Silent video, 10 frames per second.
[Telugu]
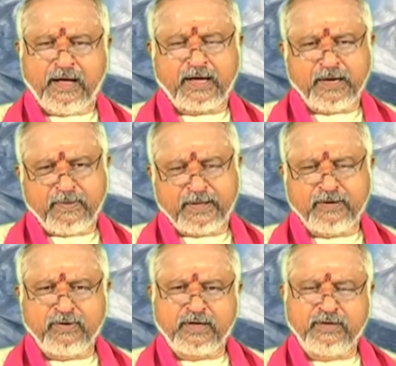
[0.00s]
ఆకలి బాధ
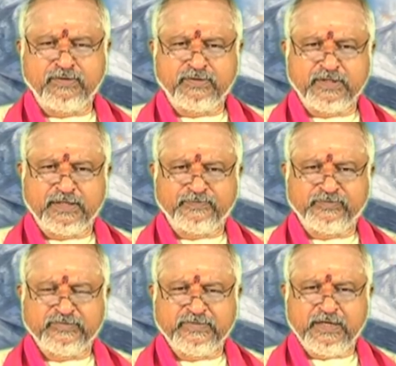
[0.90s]
కూడా కలుగుతుంది
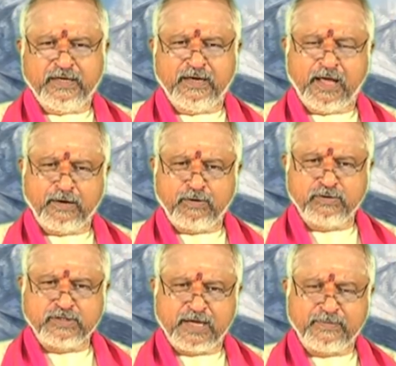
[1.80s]
నాలుగో
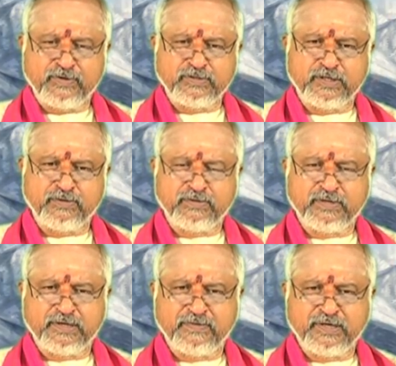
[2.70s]
జామలో
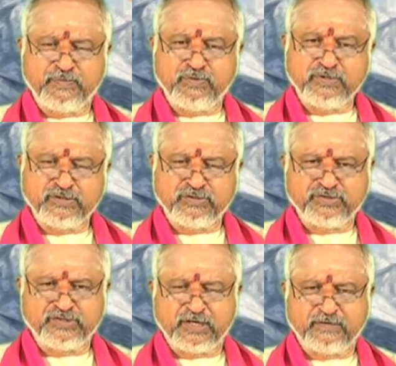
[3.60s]
జరుగుతున్నటువంటి పూజను
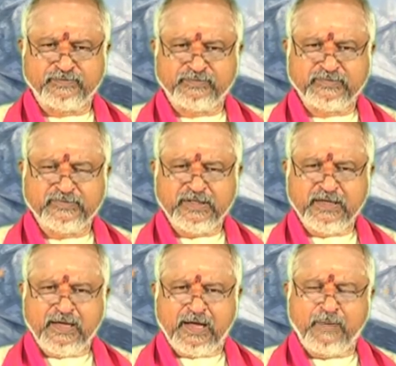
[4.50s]
చూస్తాడు
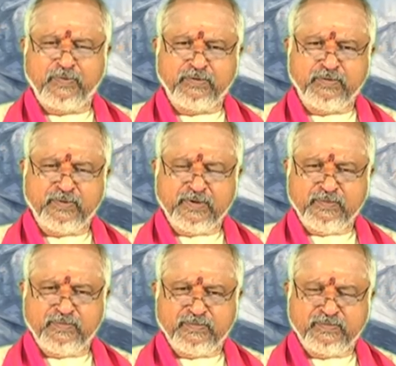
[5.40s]
అప్పుడు
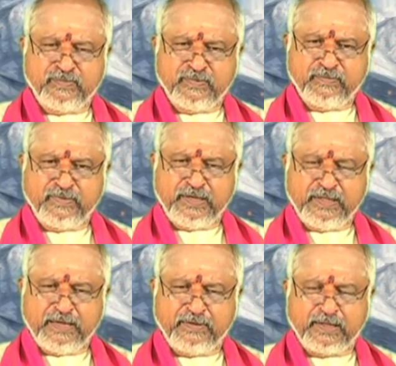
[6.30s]
ఈ
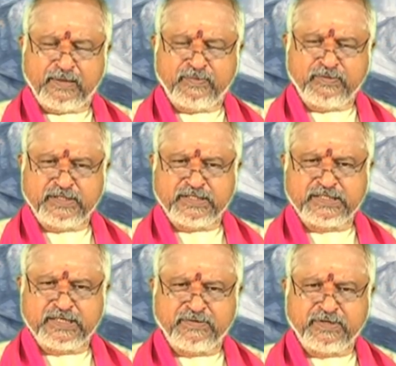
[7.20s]
దేవతా పూజ
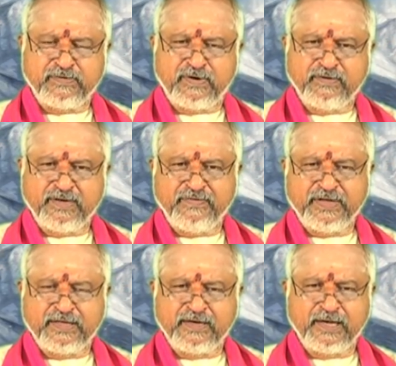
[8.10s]
చేసినటువంటి వాళ్ళు
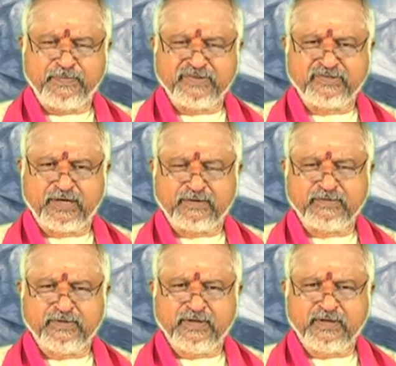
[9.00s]
నివేదనలు అర్పిస్తారు
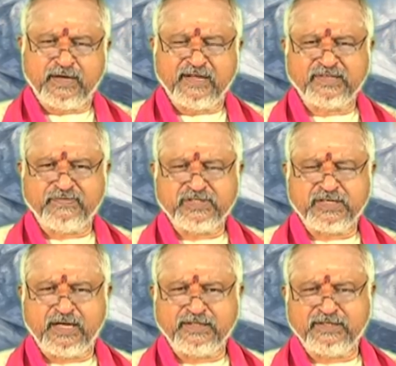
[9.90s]
కాస్త
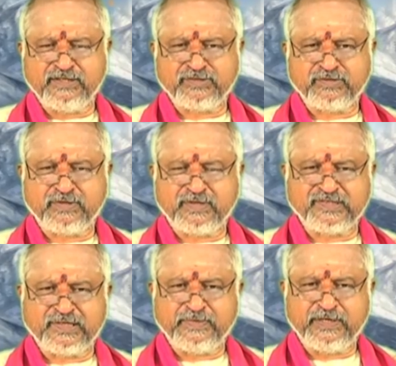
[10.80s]
విశ్రాంతి
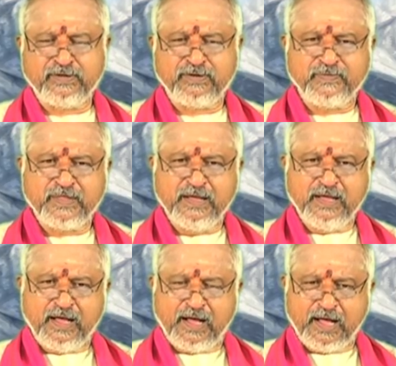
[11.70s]
తీసుకుంటున్న సమయంలో
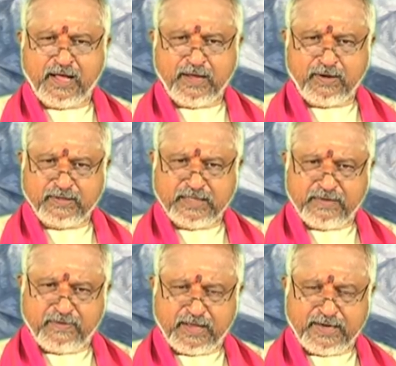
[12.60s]
ఆ యొక్క
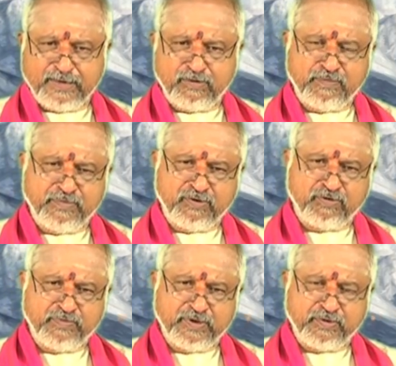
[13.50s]
దేవాలయంలో
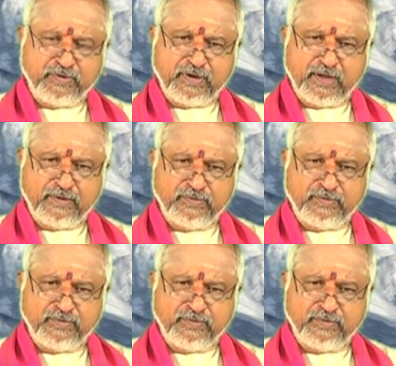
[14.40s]
మినుకు మినుకుగా